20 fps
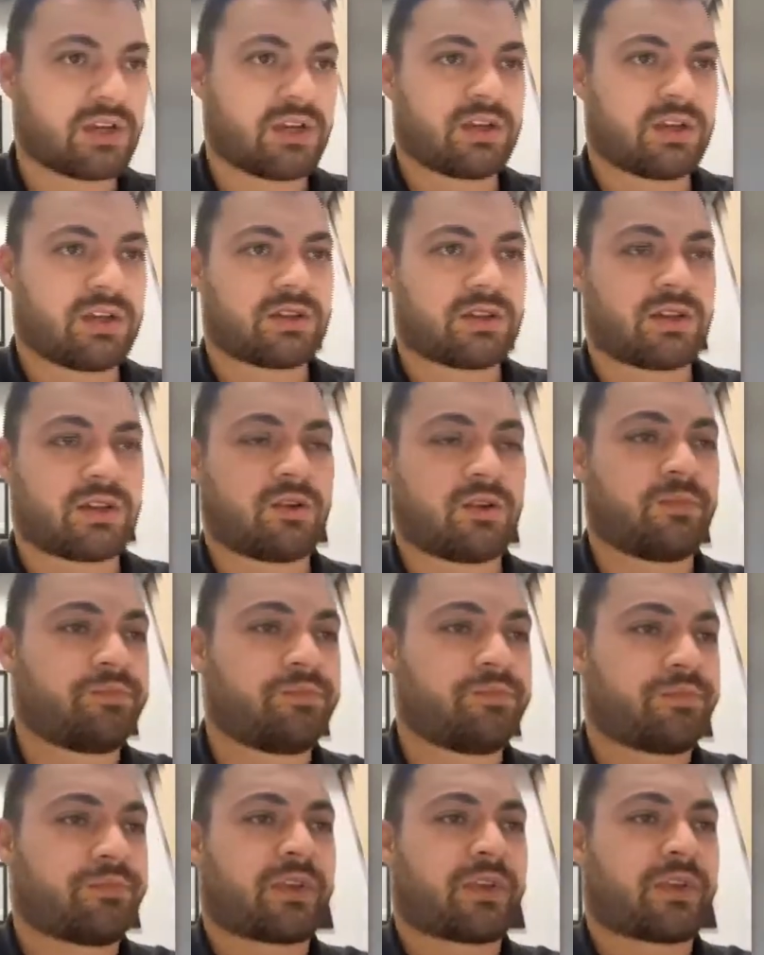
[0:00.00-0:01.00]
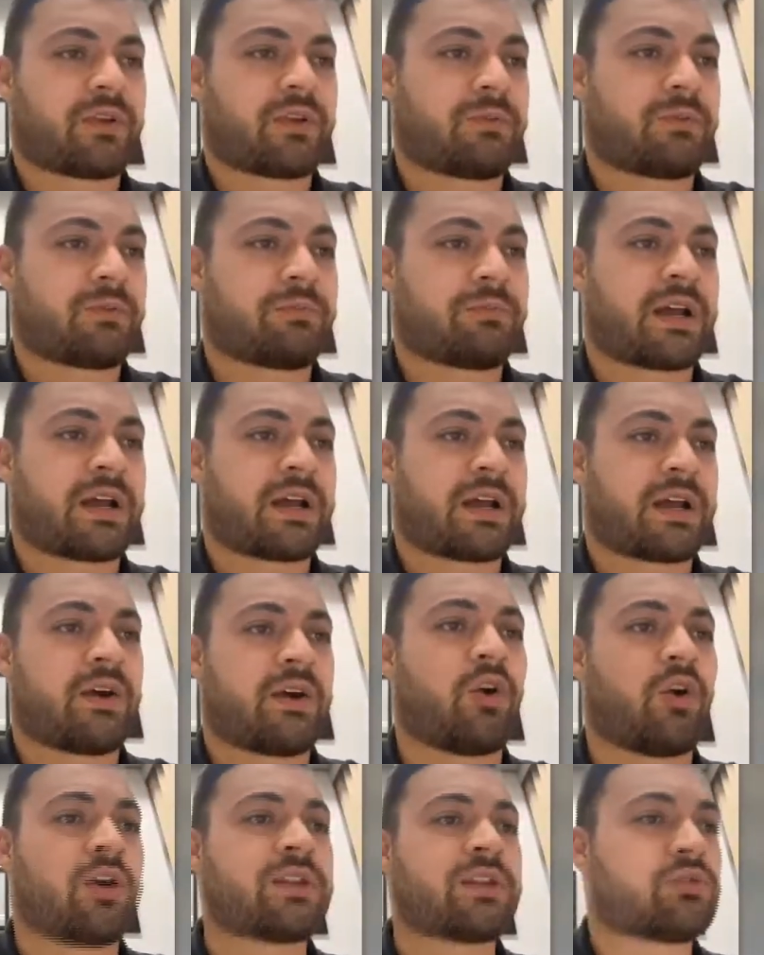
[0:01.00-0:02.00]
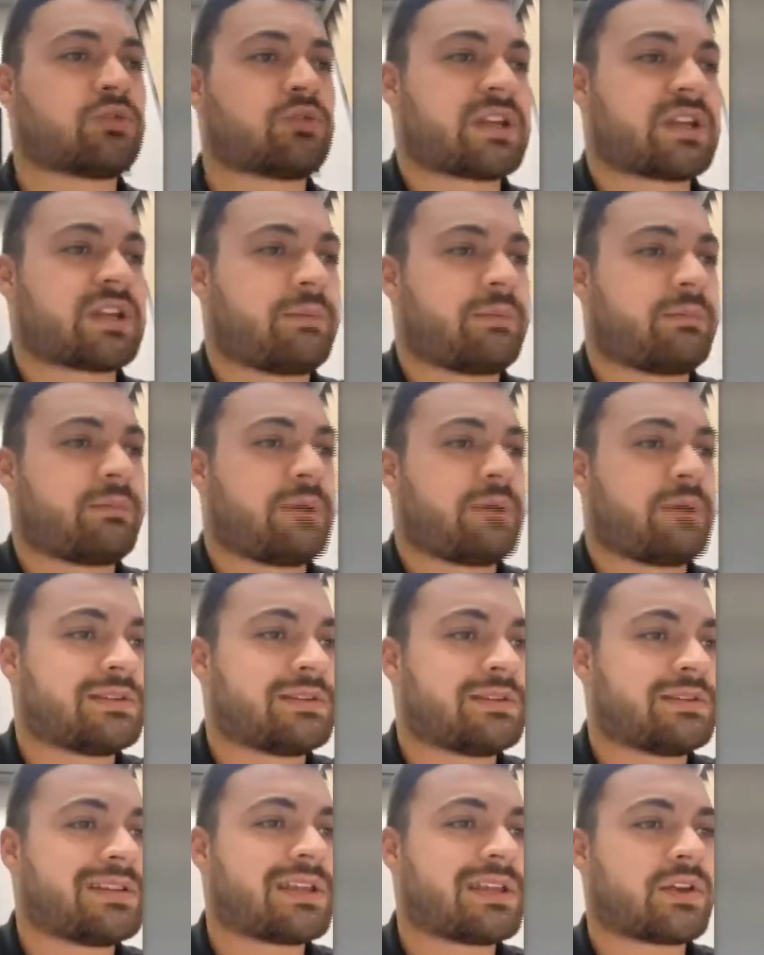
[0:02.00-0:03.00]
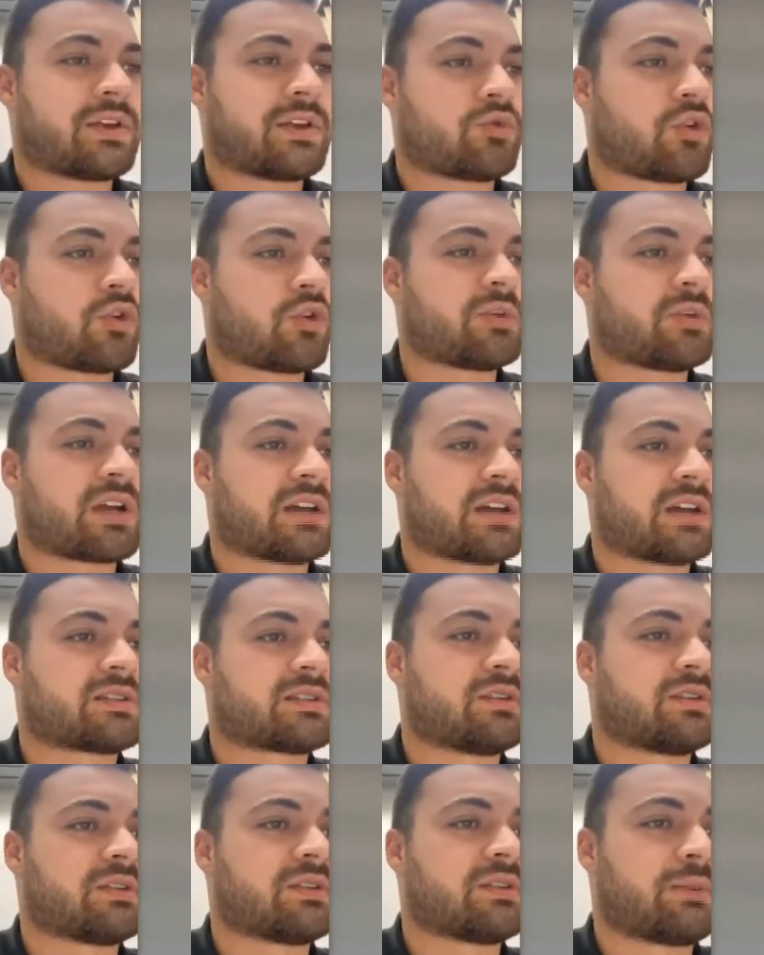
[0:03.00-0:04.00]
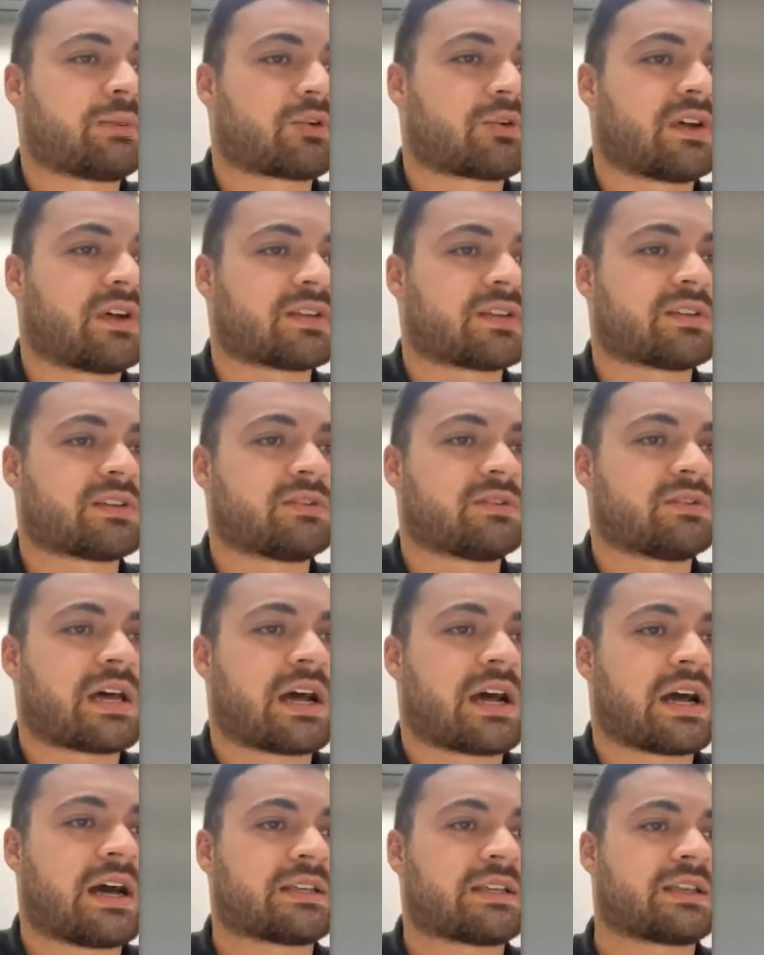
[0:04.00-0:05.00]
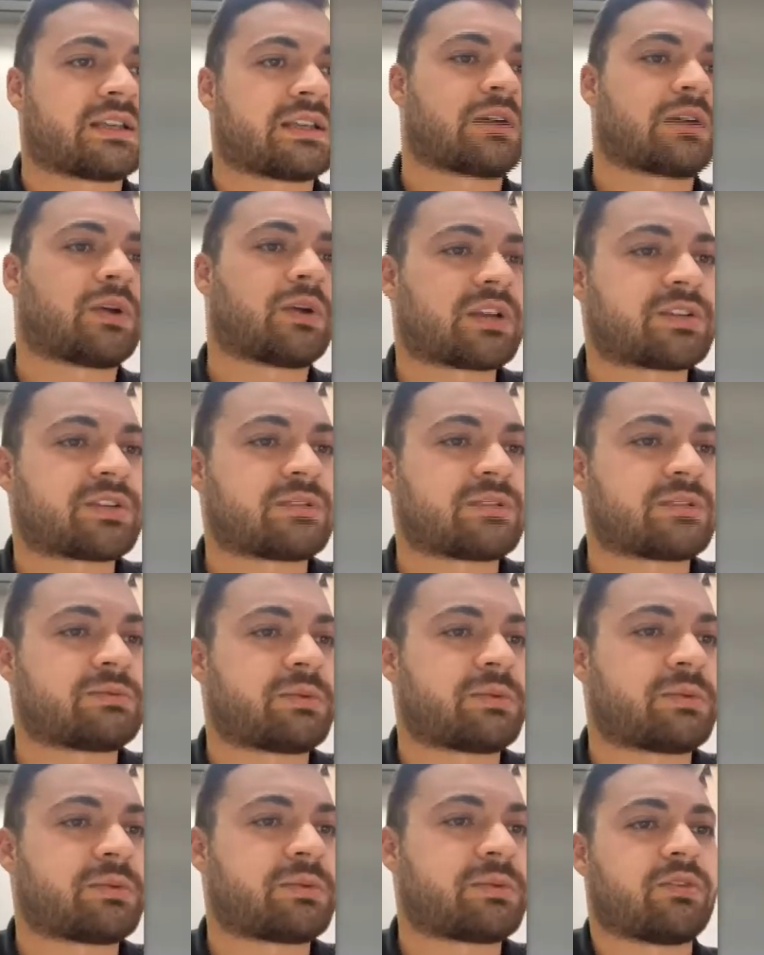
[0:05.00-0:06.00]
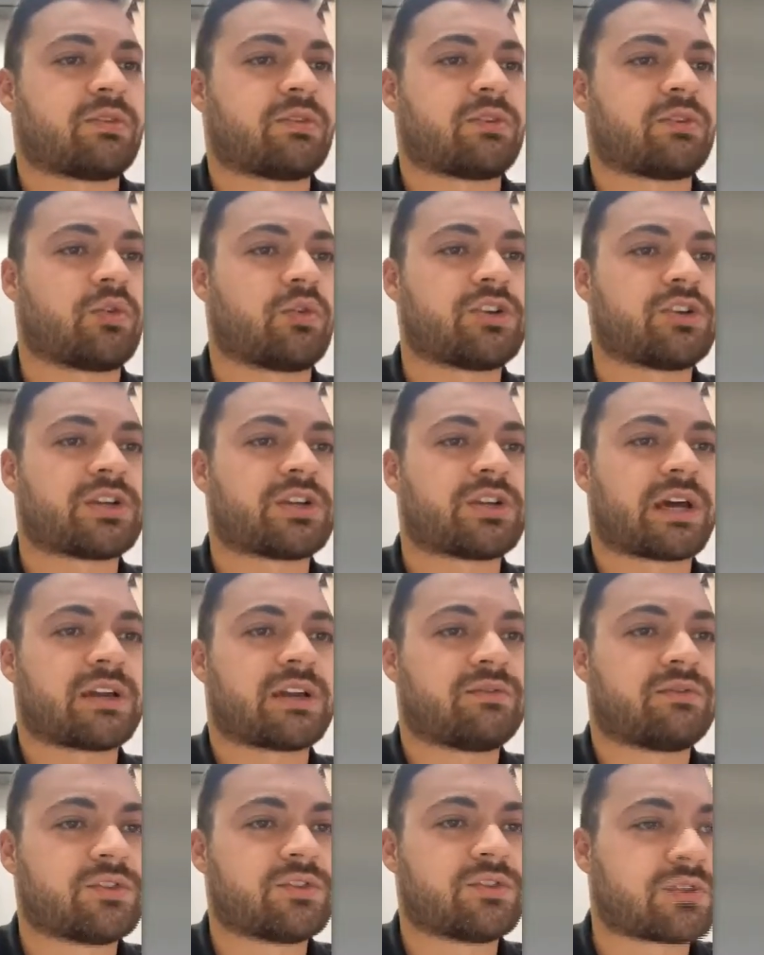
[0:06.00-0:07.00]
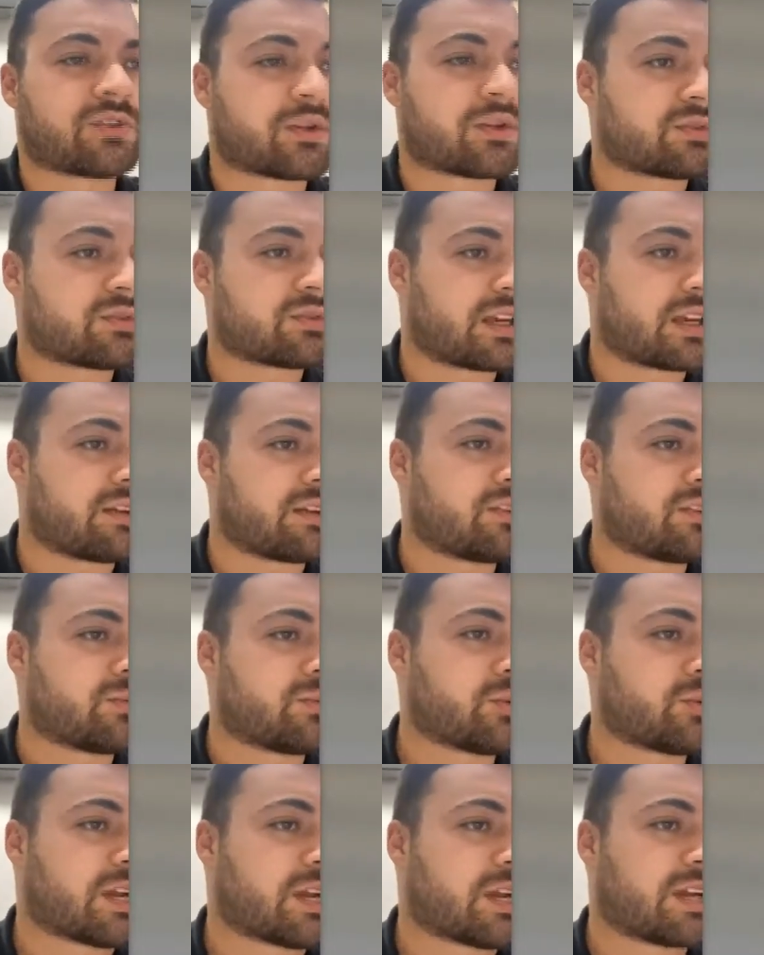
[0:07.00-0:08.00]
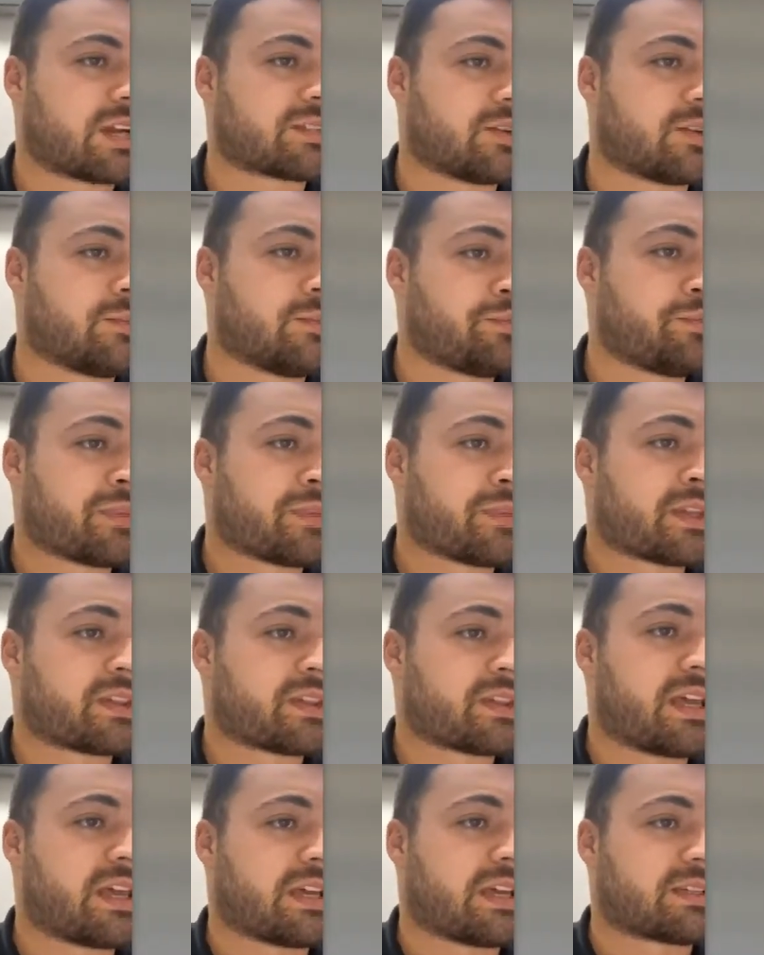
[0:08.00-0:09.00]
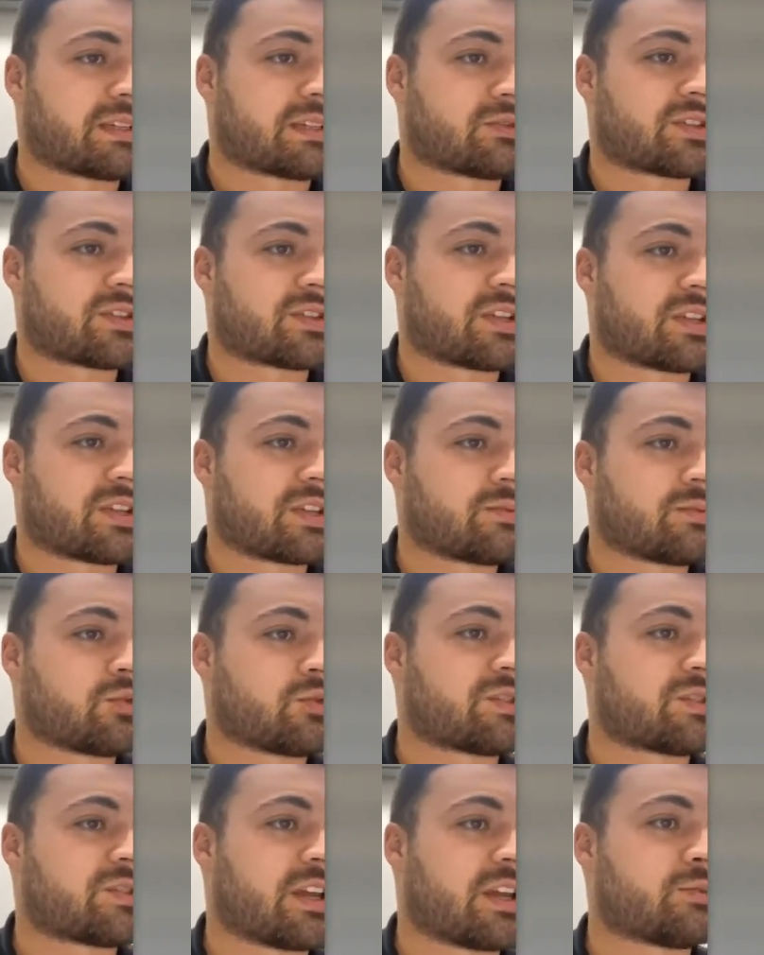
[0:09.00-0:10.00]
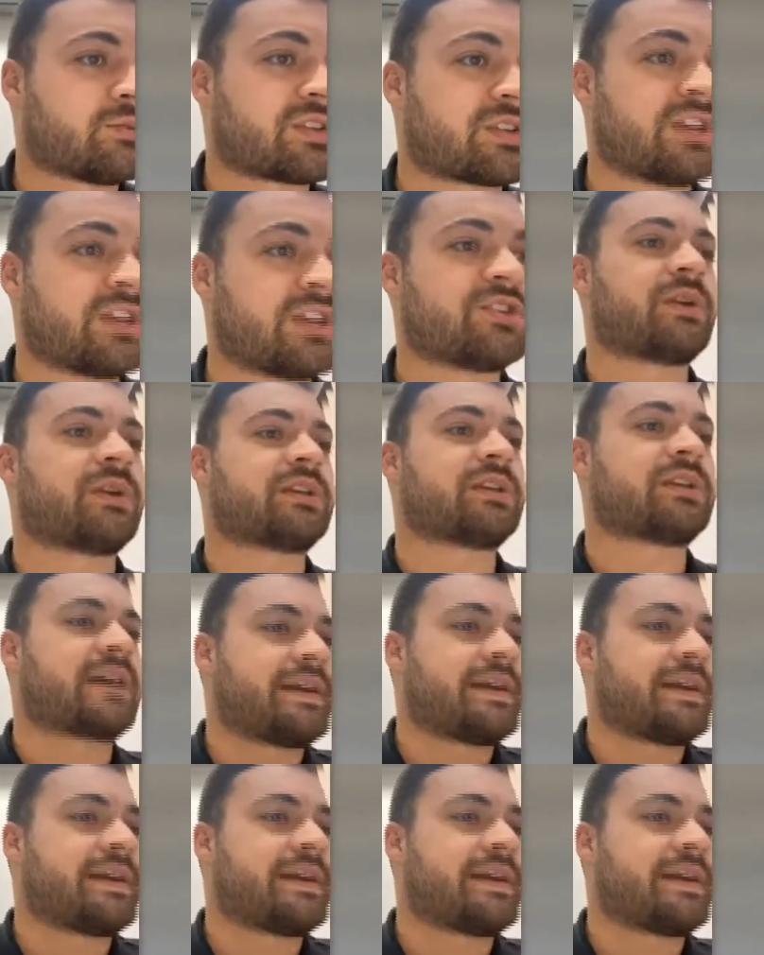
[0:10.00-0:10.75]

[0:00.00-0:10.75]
Então, para ordem dos trabalhos. Item 1. Comunicação da aprovação da ata da 41ª reunião ordinária, visto não ter havido impugnação dessa nos, ter nos termos regimentais.